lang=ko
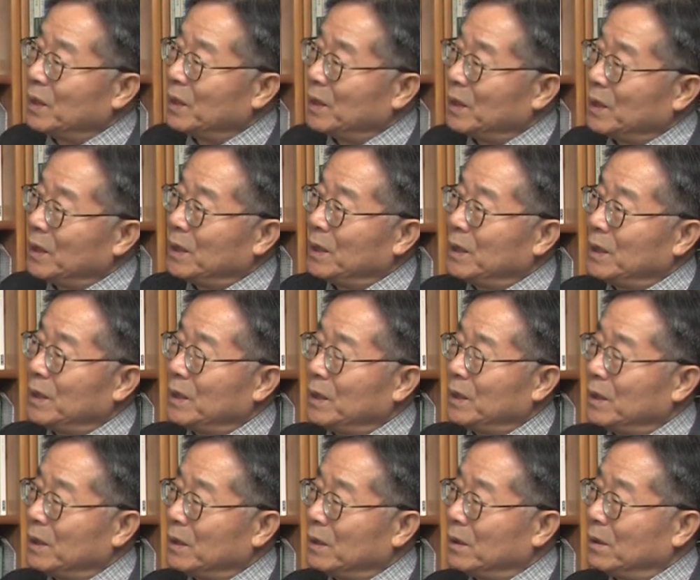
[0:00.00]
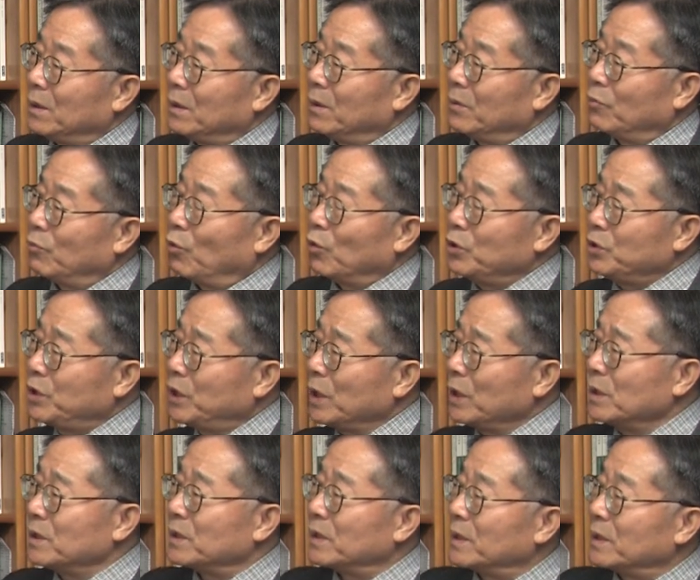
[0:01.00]
이
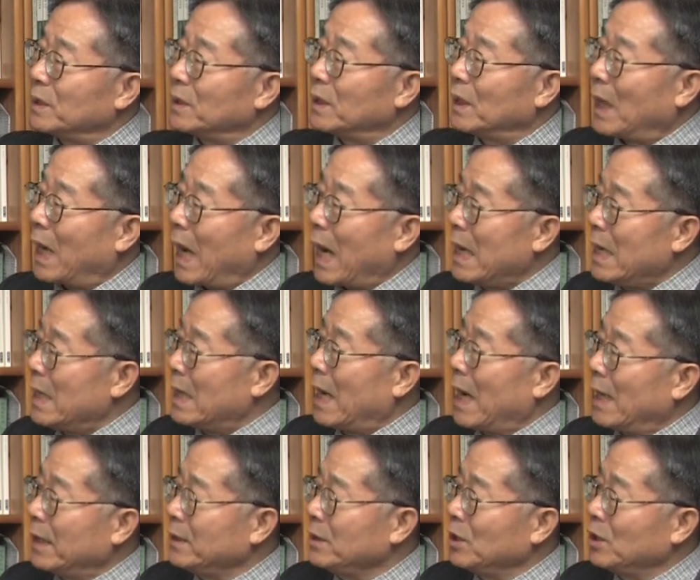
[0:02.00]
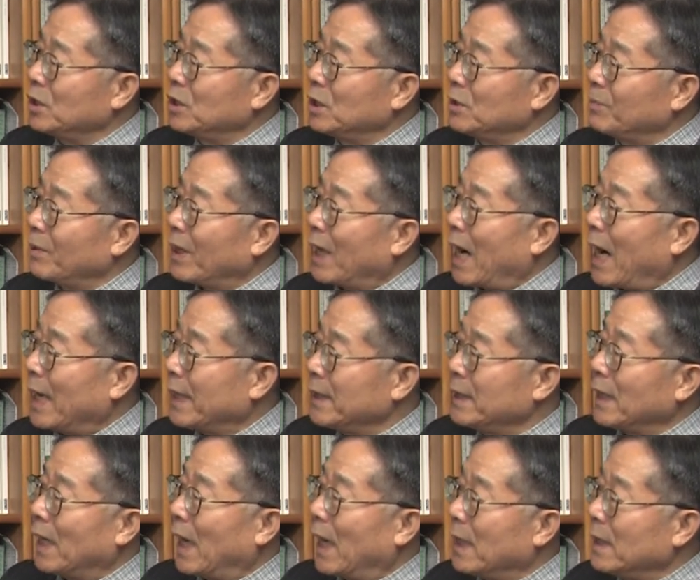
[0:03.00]
원천은 알 알이었지만
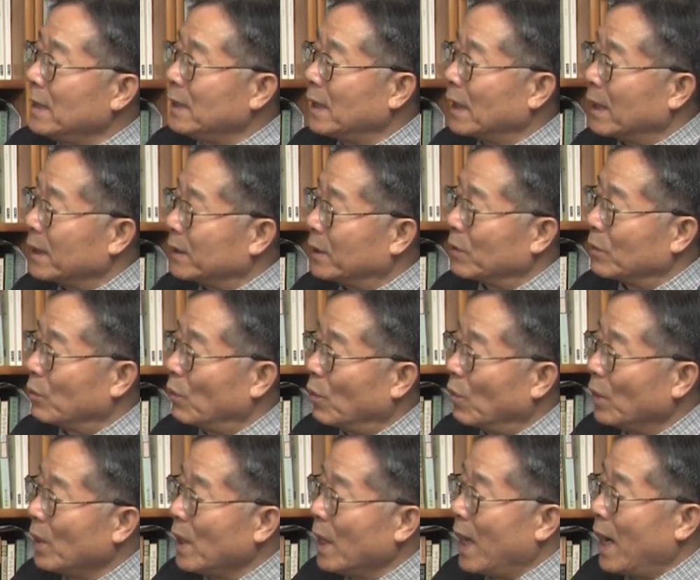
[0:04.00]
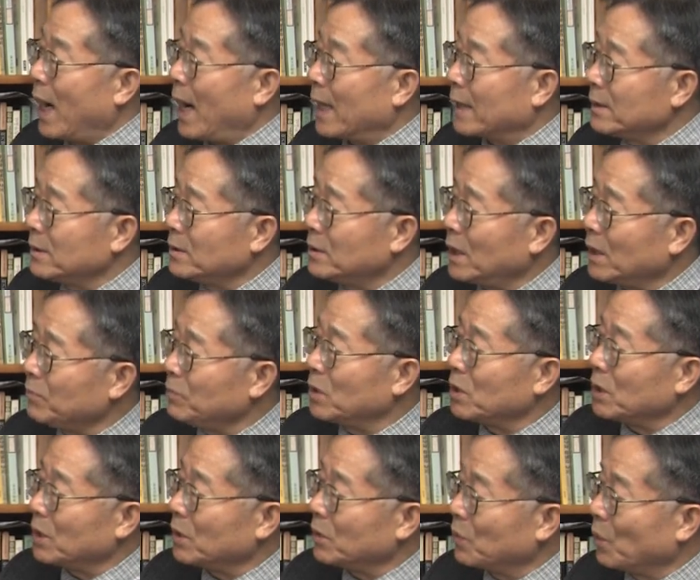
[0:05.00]
알이 알다가 되고 알은
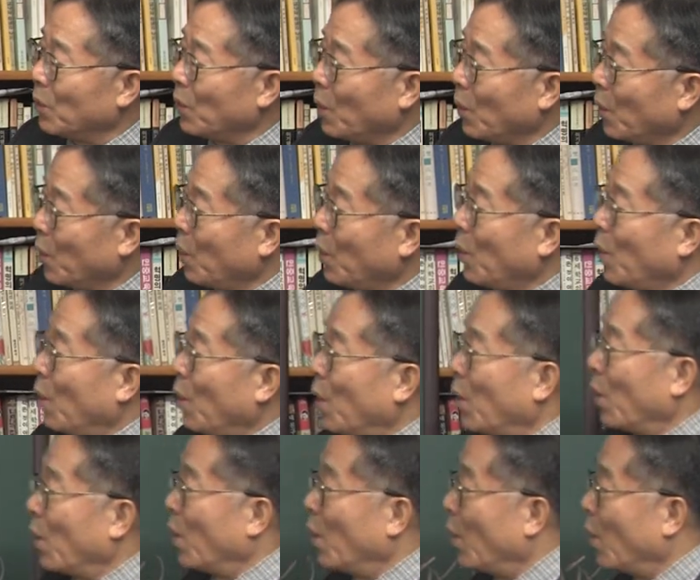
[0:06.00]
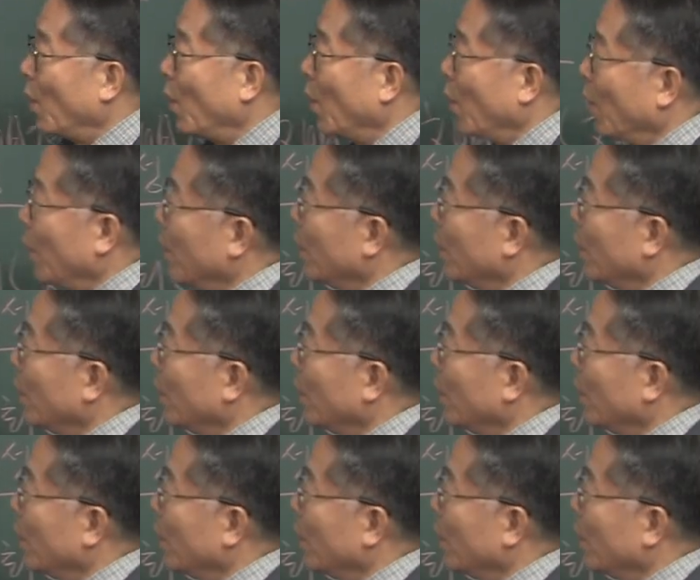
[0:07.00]
생명이고 어,